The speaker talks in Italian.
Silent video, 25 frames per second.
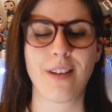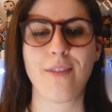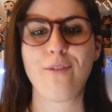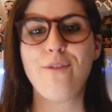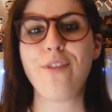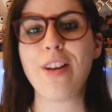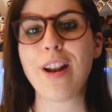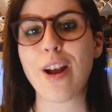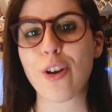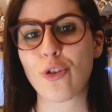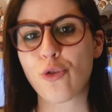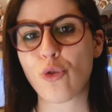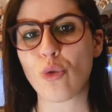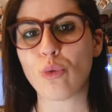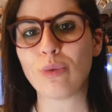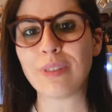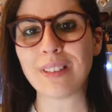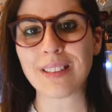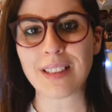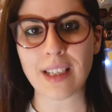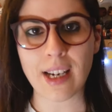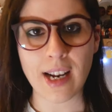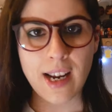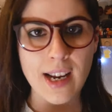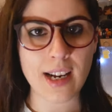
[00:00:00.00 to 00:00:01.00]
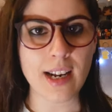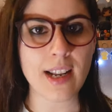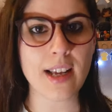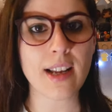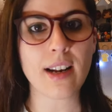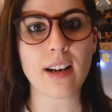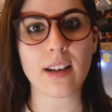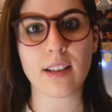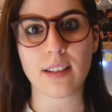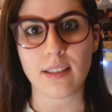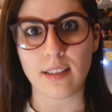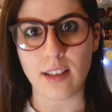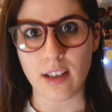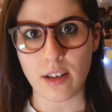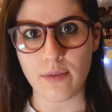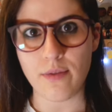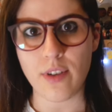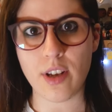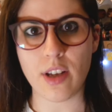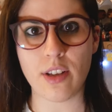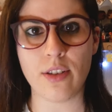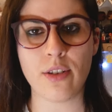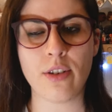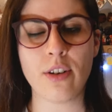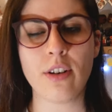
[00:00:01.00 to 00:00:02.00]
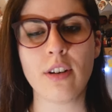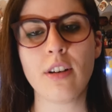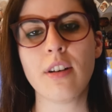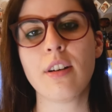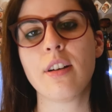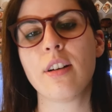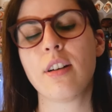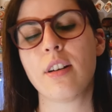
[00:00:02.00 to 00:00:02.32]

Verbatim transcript: Vi lascio un trailer del video